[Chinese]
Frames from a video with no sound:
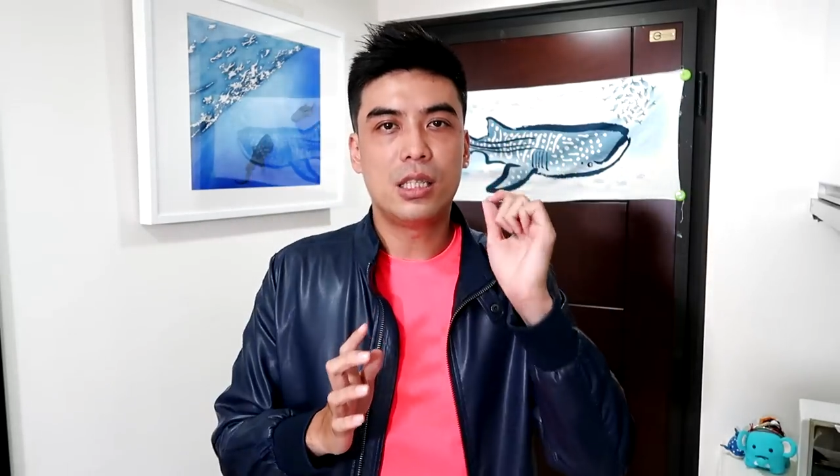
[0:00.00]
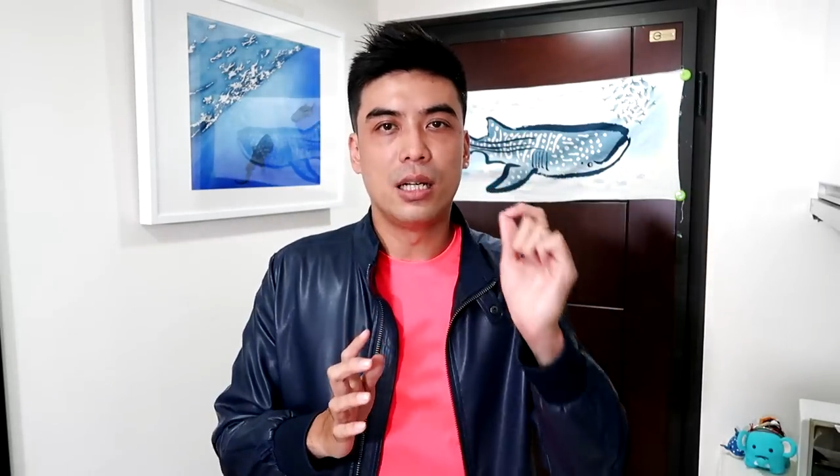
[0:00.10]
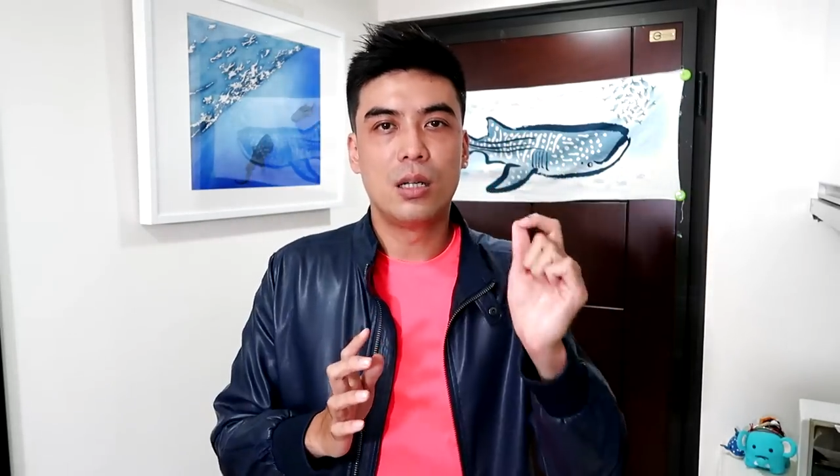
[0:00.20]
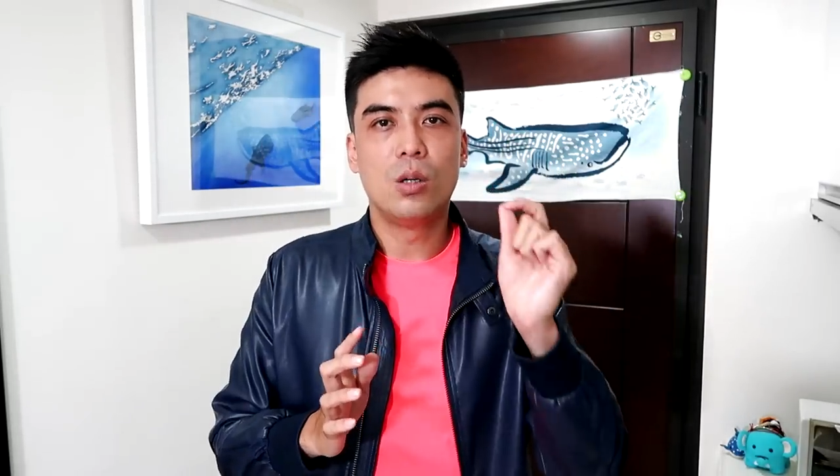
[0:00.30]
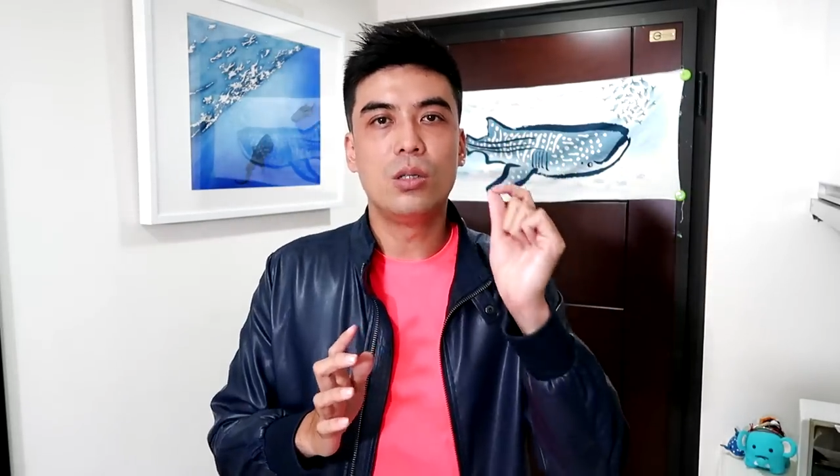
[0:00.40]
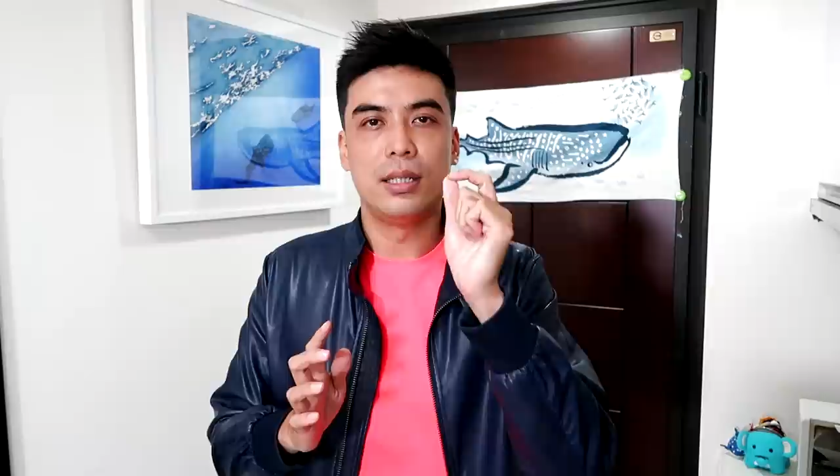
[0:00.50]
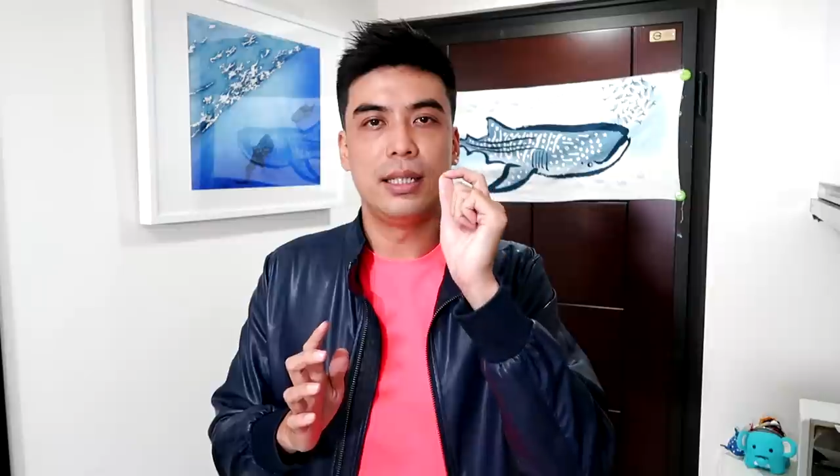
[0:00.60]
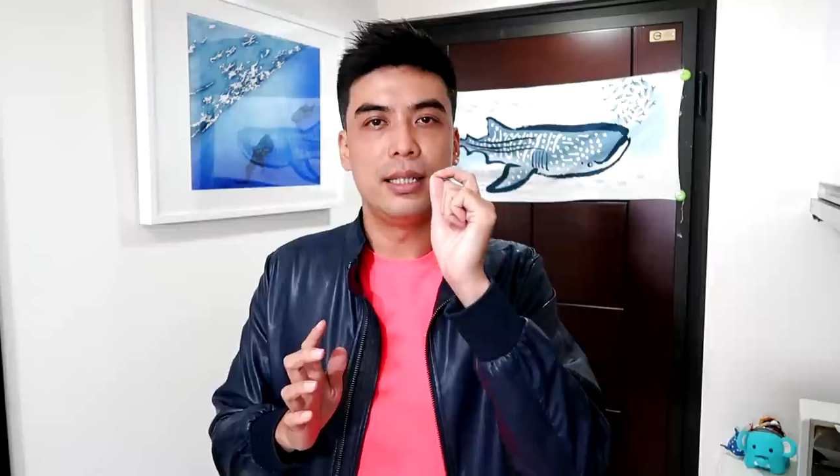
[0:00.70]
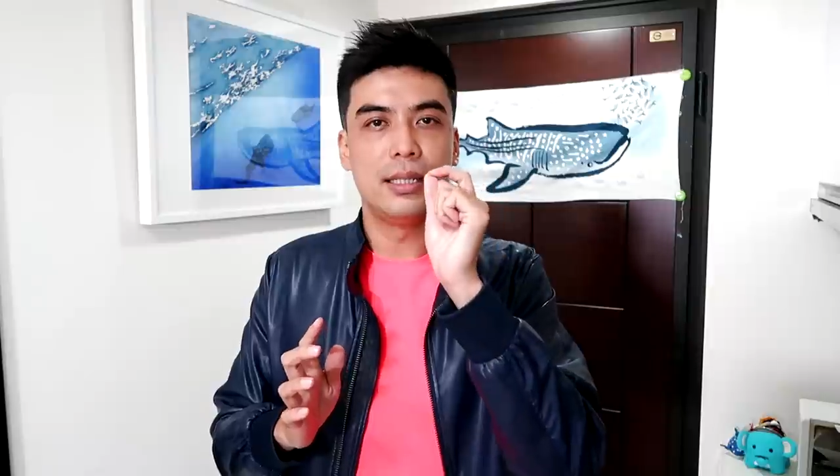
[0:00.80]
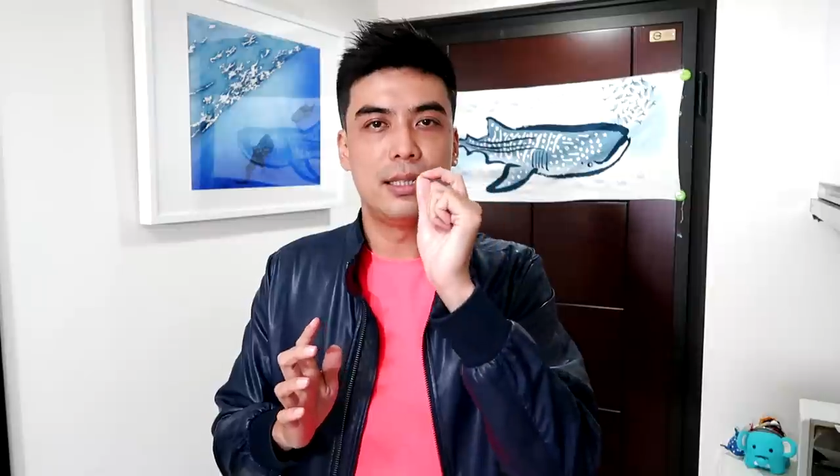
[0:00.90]
成功的
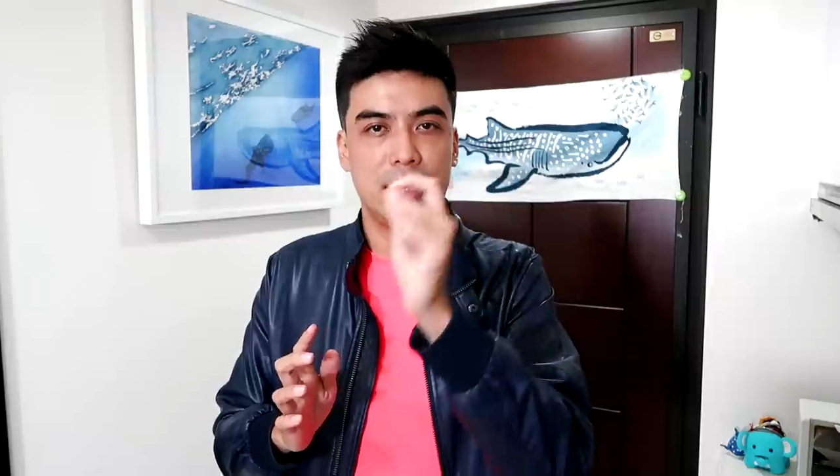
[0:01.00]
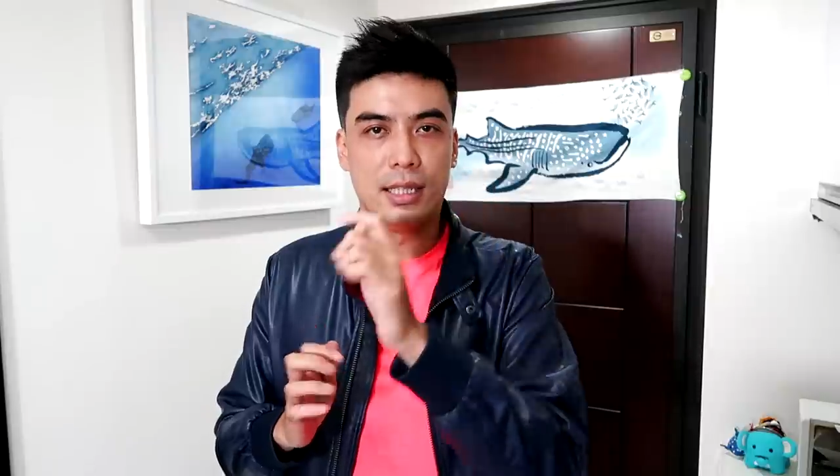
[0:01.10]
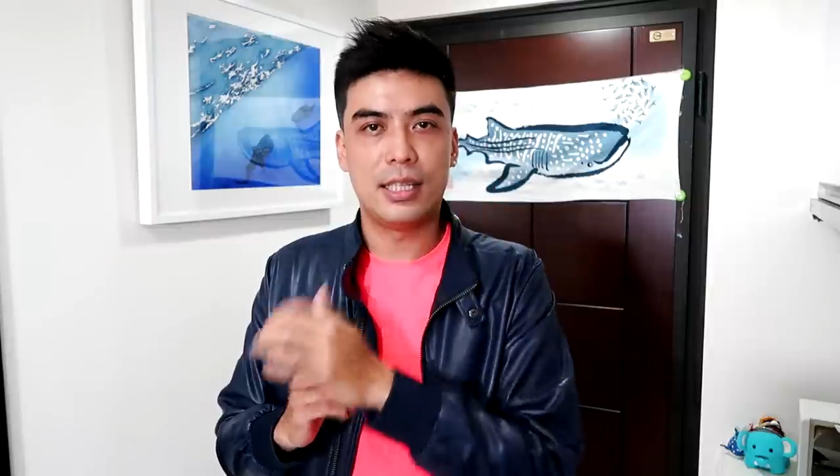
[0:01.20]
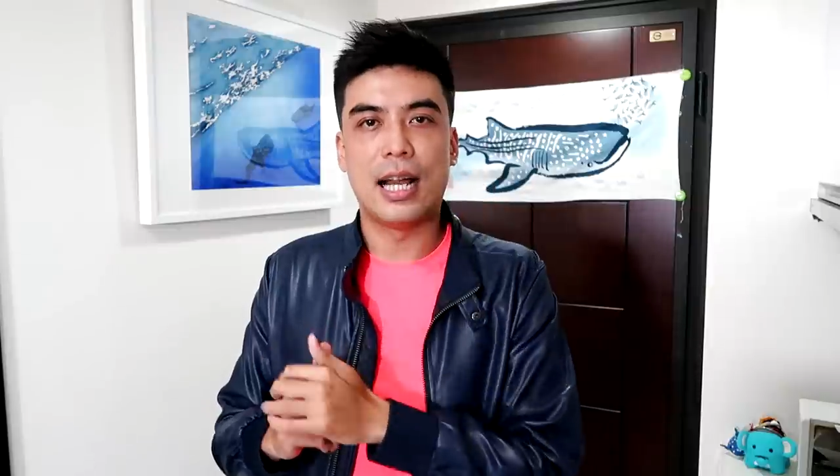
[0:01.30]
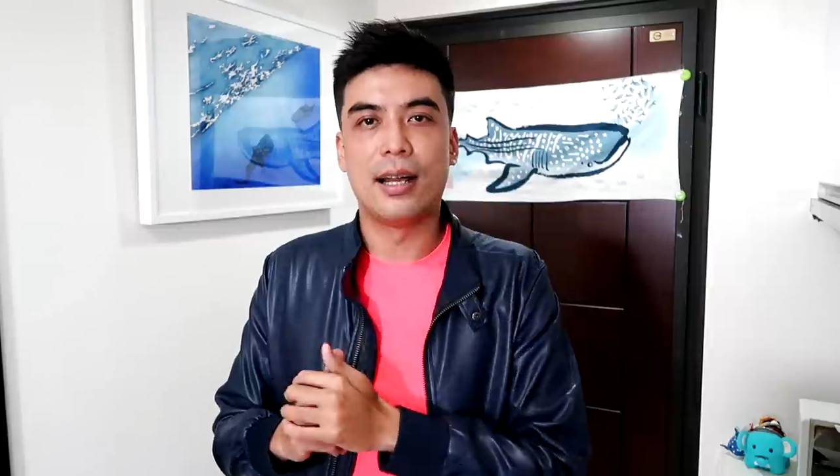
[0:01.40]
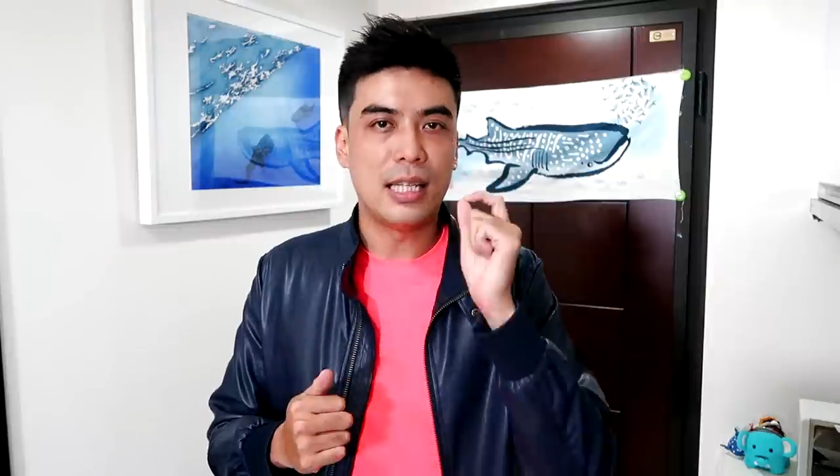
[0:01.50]
一个景象，